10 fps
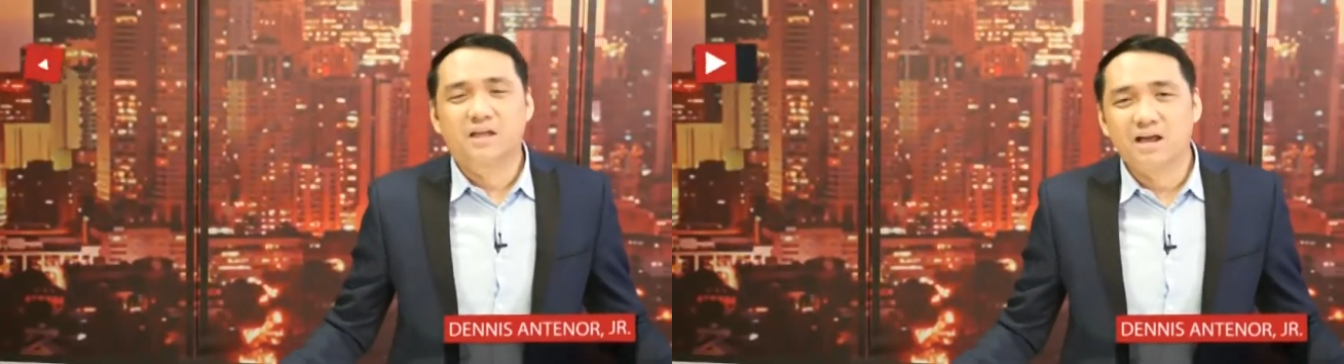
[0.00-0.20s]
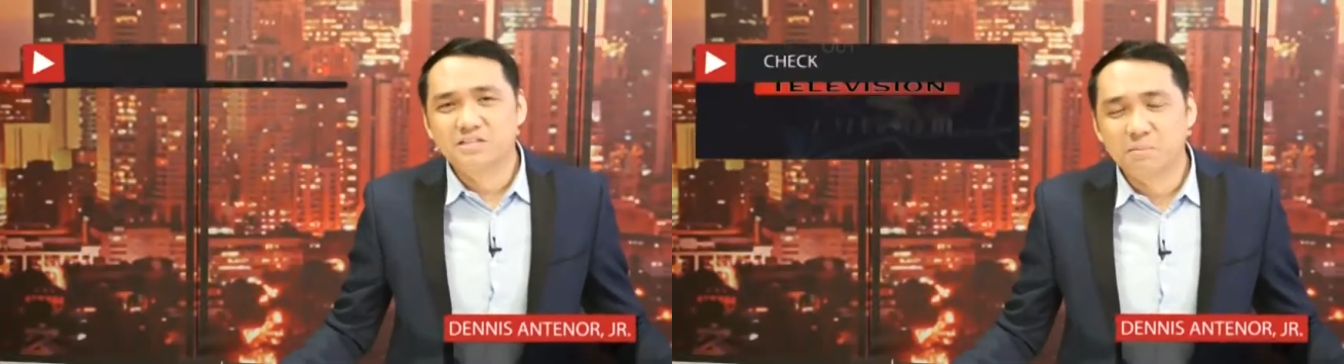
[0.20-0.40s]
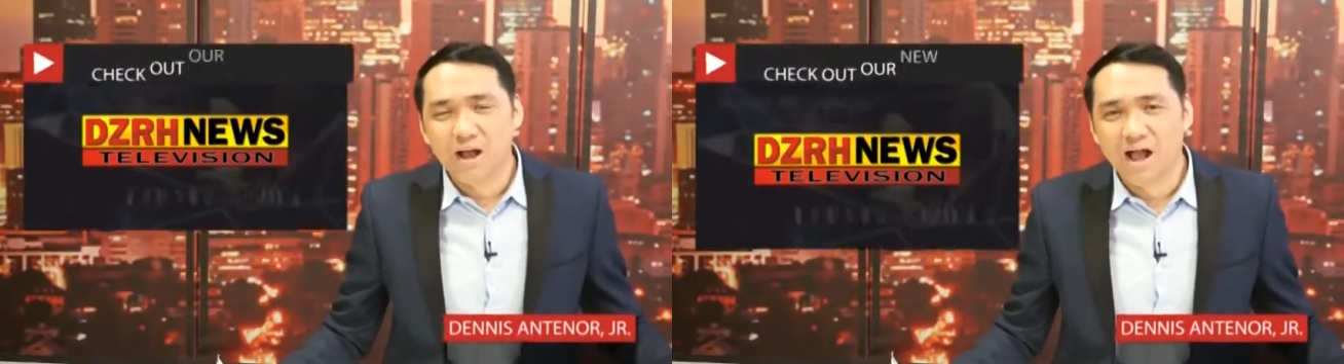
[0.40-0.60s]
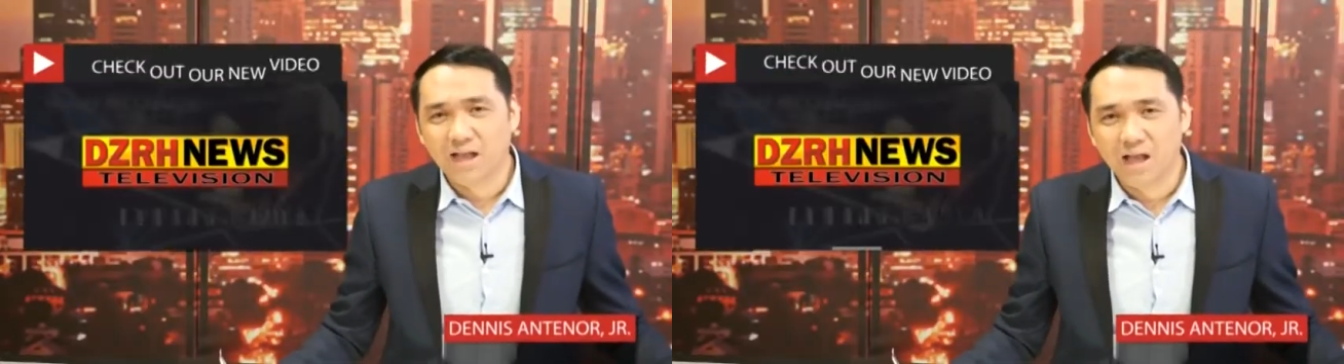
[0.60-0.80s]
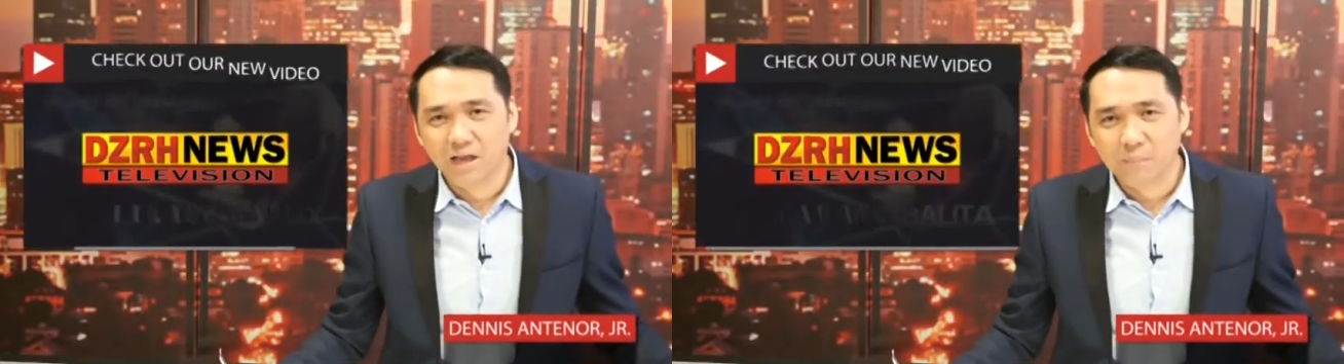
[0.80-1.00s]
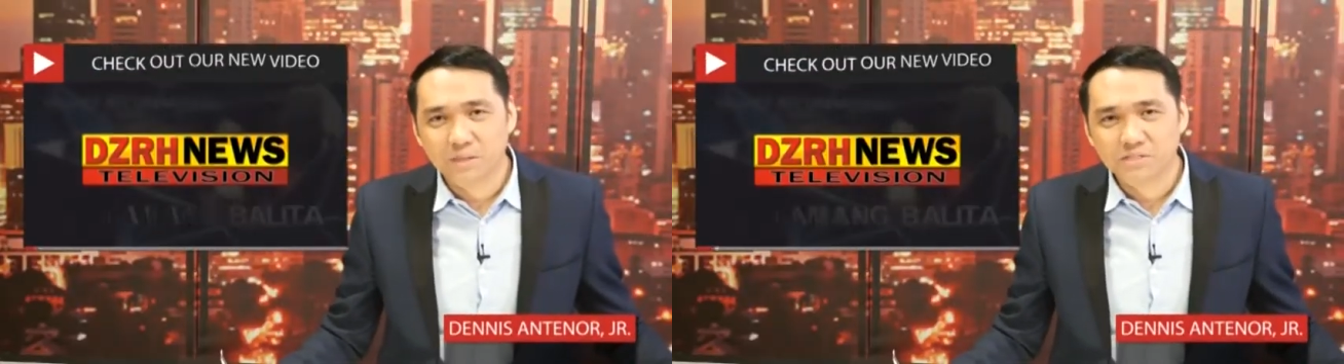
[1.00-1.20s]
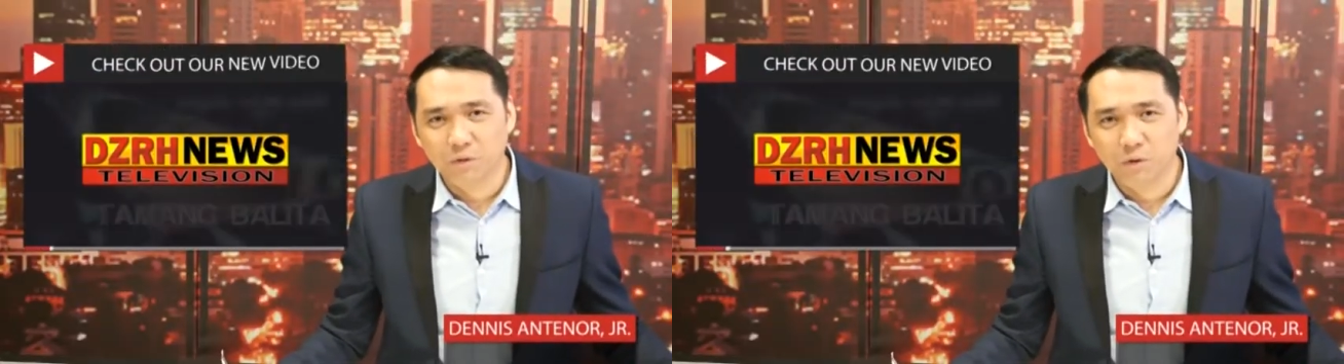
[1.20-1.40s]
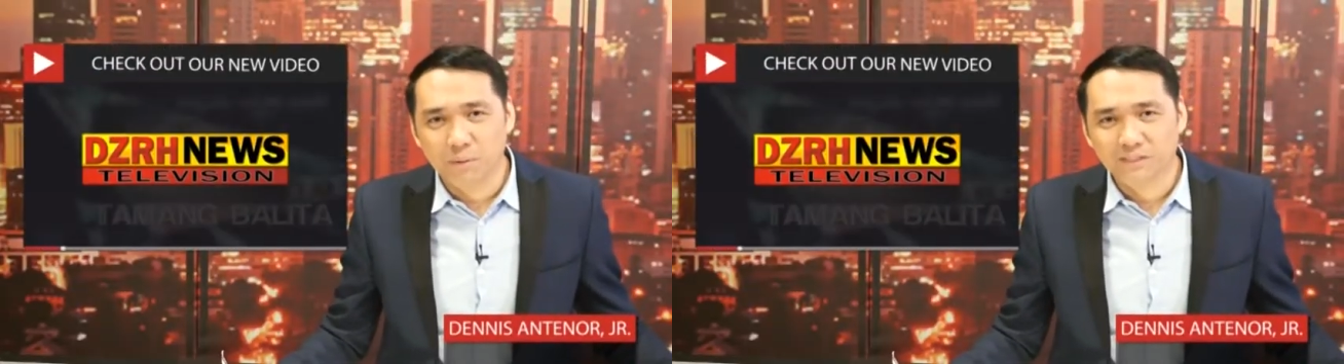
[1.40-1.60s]
ka sa mga haganapan sa
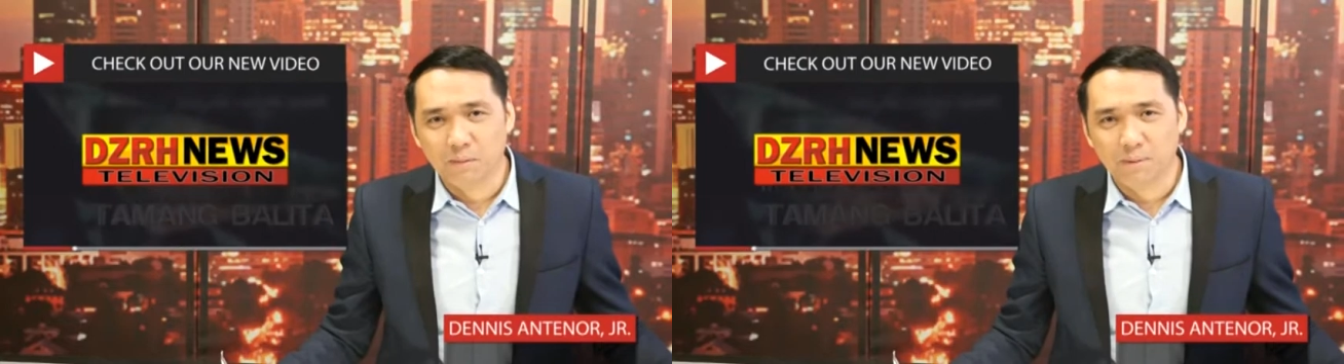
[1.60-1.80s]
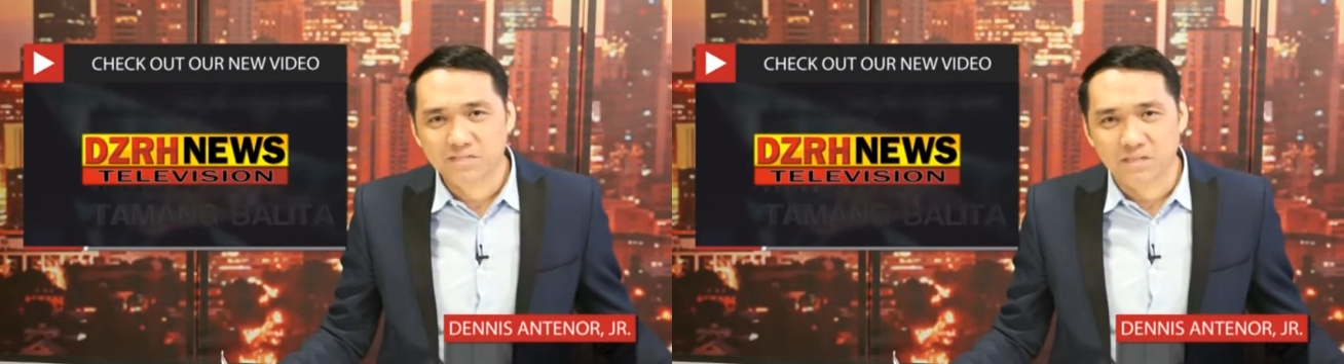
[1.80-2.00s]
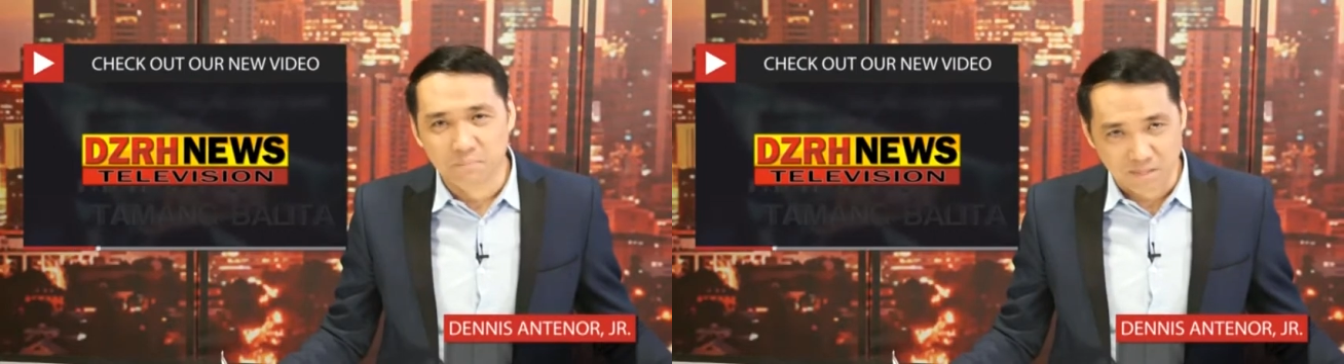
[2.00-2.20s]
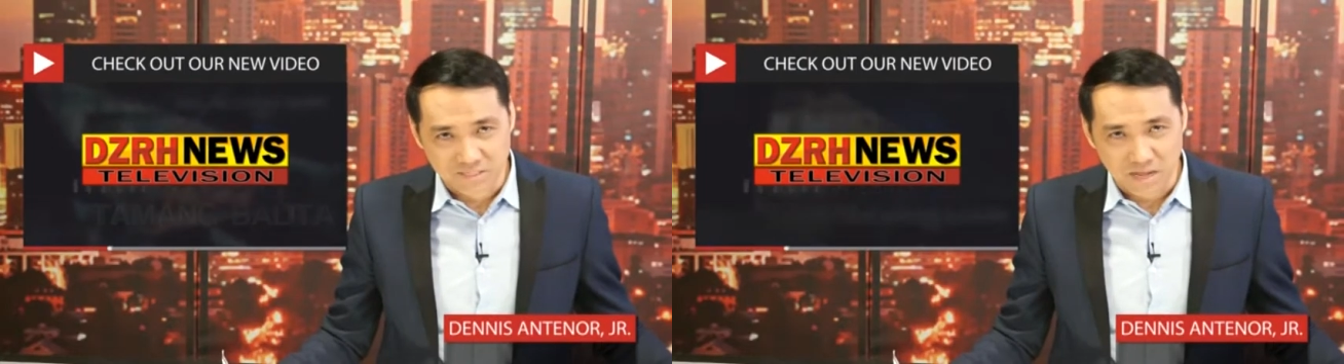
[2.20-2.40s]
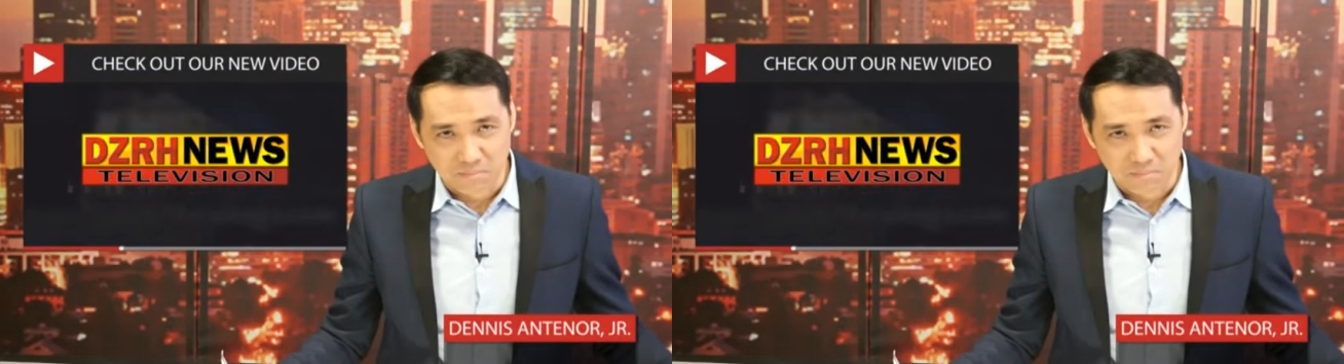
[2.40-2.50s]
loob at labas ng bansa,